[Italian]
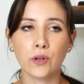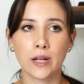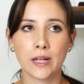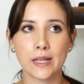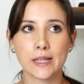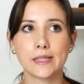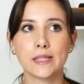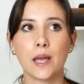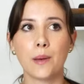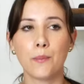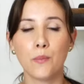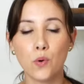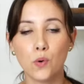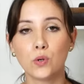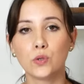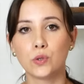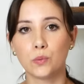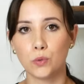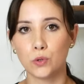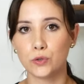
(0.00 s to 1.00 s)
anche se è
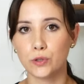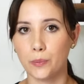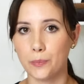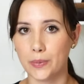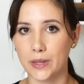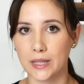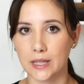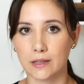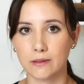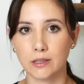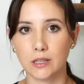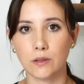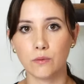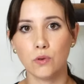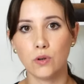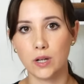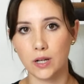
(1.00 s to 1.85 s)
molto molto impegnativo